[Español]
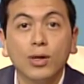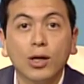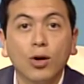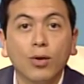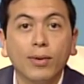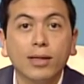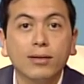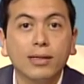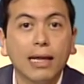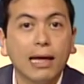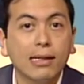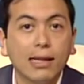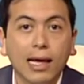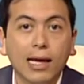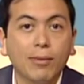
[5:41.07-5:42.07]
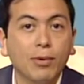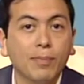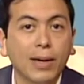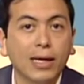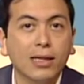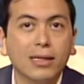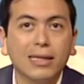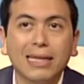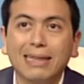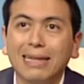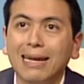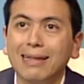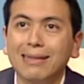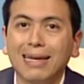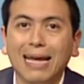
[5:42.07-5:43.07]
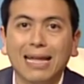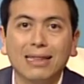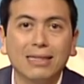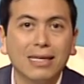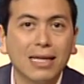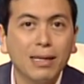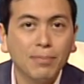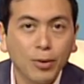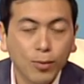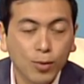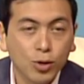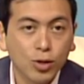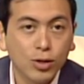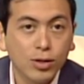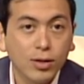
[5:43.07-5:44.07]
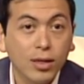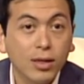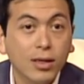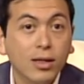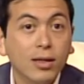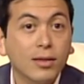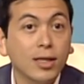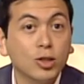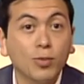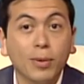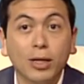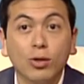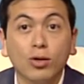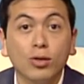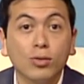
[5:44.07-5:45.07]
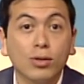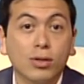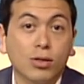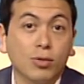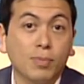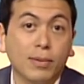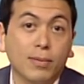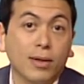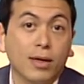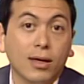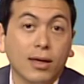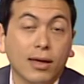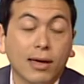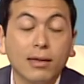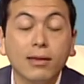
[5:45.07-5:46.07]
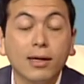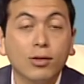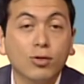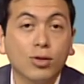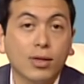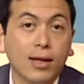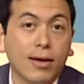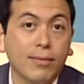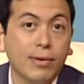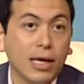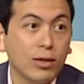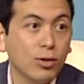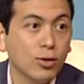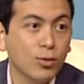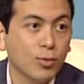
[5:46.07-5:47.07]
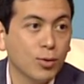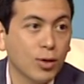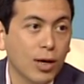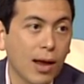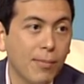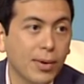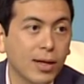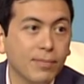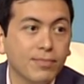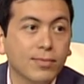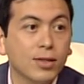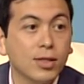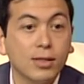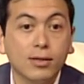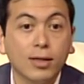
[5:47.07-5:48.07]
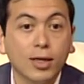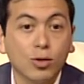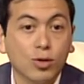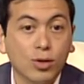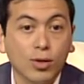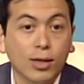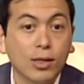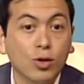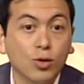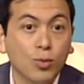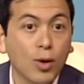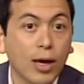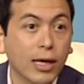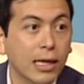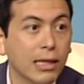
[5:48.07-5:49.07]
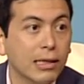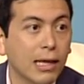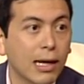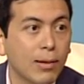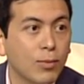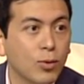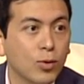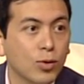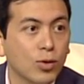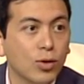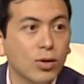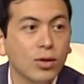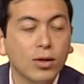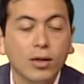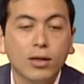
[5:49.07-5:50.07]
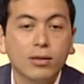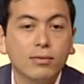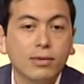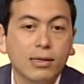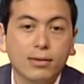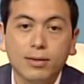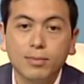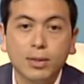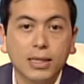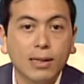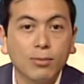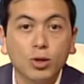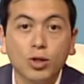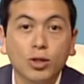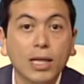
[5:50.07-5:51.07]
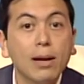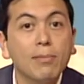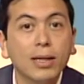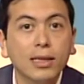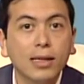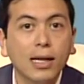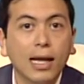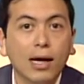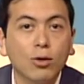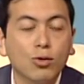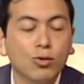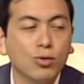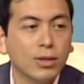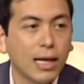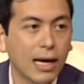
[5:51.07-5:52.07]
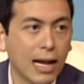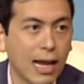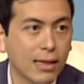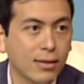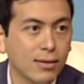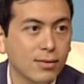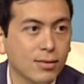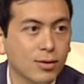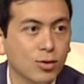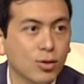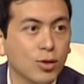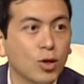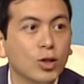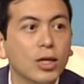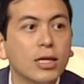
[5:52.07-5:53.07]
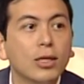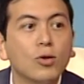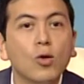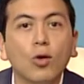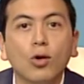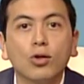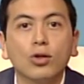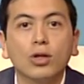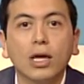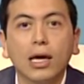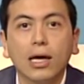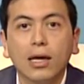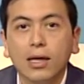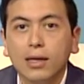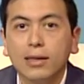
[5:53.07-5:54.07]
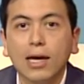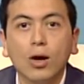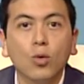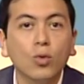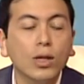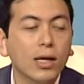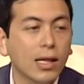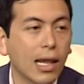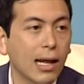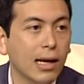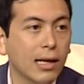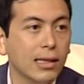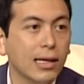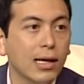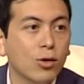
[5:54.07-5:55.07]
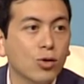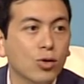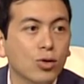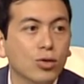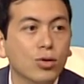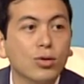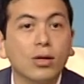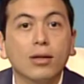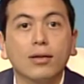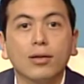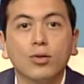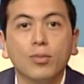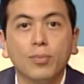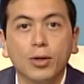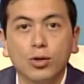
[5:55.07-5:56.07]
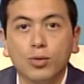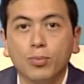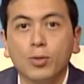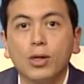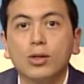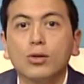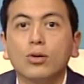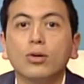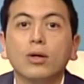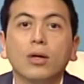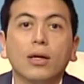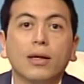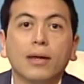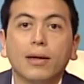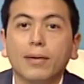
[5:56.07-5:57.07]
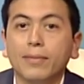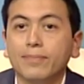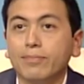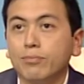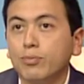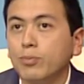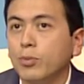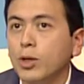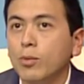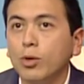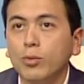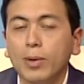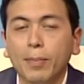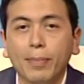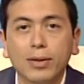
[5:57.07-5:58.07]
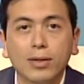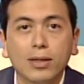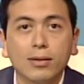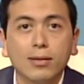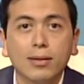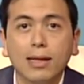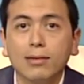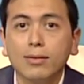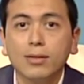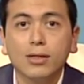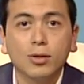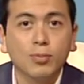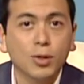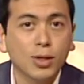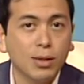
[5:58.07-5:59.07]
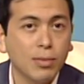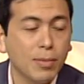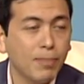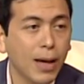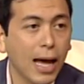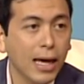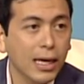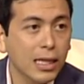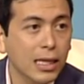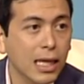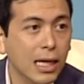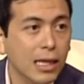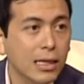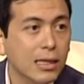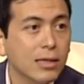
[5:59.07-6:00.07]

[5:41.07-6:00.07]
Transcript: Covas, Le das like a mi página y te enteras de cantidad de promociones. De hecho, para toda nuestra eh, gente que nos está viendo en tu programa, si dice que nos, que nos vio aquí en Telemundo, les invitamos totalmente la consulta gratis. Entonces no tiene ningún costo que, que acudan a la clínica con nosotros, se les hace un presupuesto. Eh, podemos ver pacientes de antes y después en mi página.